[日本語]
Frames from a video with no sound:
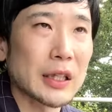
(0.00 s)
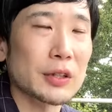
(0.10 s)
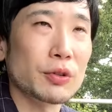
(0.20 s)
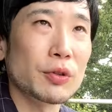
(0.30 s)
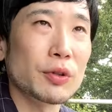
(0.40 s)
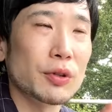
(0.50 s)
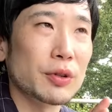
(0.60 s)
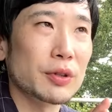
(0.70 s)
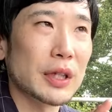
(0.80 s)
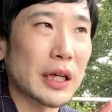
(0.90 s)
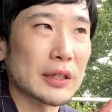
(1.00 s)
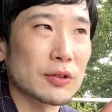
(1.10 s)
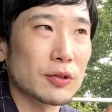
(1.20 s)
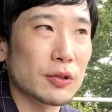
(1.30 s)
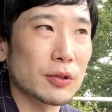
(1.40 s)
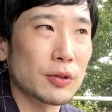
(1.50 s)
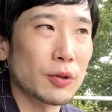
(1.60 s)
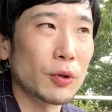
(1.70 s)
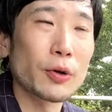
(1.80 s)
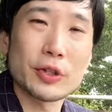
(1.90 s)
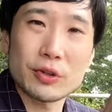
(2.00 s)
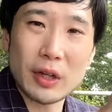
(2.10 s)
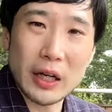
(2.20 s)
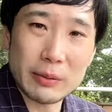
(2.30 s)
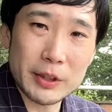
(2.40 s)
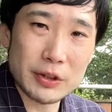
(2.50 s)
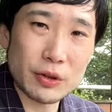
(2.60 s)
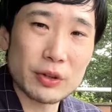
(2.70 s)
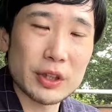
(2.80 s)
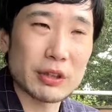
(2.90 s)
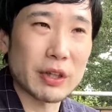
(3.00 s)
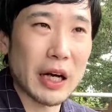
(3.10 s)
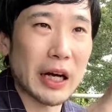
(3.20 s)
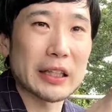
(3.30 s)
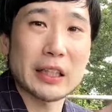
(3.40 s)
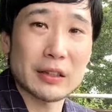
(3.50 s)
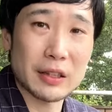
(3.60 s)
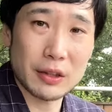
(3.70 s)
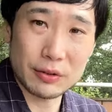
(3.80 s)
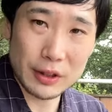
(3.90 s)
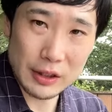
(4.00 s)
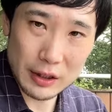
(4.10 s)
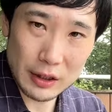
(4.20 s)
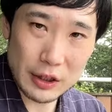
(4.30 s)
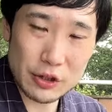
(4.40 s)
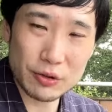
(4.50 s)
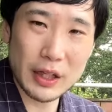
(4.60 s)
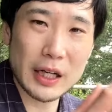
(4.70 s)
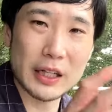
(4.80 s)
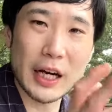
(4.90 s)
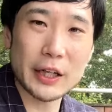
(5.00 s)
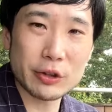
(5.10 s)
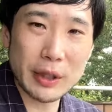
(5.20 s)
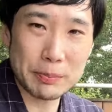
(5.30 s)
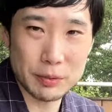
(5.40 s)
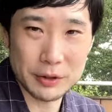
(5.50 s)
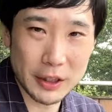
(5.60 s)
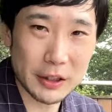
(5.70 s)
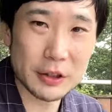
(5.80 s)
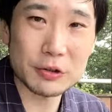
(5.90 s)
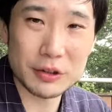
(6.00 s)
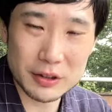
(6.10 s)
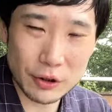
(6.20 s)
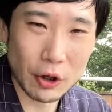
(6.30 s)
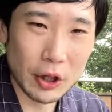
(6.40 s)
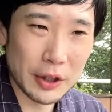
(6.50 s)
あと、なんかその、こういうのがありますよっていうのが書いてあったりとかして、一応中にライトアップもされてるんですよ。